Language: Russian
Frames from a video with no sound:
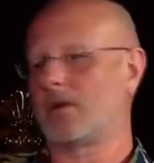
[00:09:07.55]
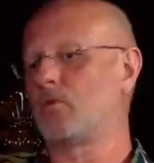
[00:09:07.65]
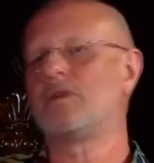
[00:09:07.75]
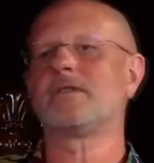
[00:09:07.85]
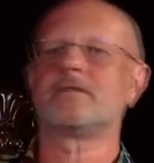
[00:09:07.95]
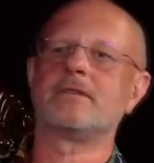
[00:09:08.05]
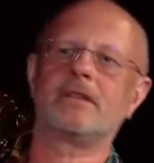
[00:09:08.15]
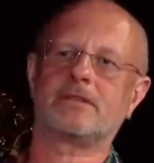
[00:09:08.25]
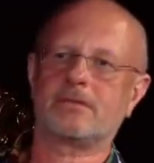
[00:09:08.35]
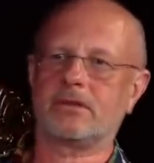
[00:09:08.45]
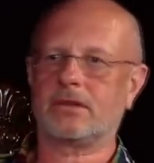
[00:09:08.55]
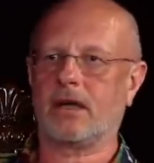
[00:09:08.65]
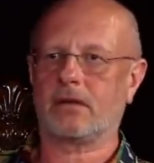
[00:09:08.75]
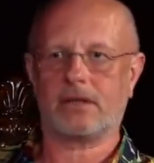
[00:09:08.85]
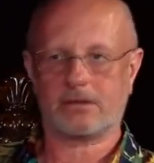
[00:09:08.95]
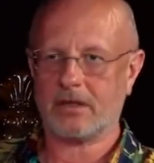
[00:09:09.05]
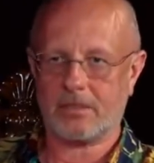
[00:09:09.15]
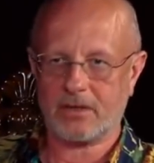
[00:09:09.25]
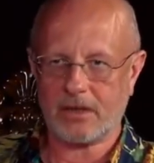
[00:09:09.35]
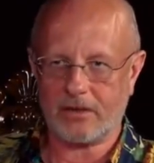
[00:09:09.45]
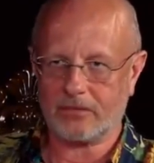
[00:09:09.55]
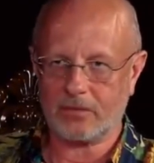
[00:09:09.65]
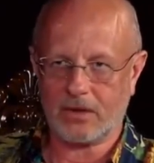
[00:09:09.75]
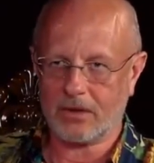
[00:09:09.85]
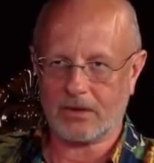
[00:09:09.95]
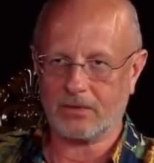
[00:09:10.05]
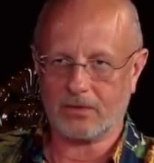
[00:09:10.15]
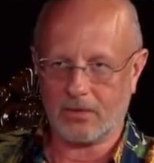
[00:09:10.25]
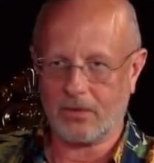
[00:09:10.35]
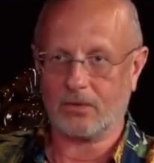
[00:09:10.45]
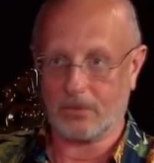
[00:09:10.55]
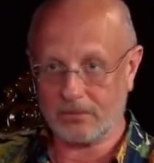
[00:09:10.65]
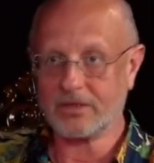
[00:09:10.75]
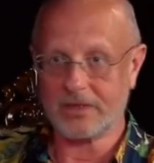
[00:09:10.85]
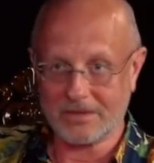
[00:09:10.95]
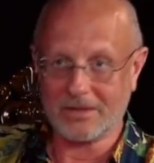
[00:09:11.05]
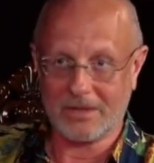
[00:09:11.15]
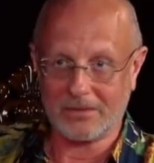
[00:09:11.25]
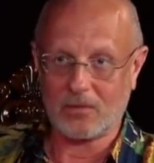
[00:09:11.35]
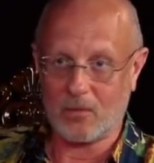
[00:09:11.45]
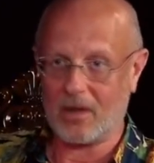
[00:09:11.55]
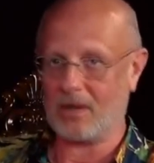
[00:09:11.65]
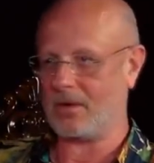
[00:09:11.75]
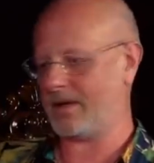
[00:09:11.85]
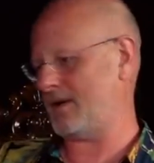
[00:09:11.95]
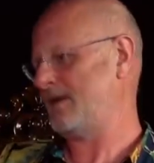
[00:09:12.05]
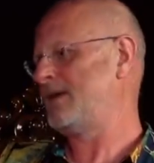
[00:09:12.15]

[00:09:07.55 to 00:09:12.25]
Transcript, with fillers: А у них с детства так. Нас-то капитализм накрыл только вот в 30 лет, грубо говоря.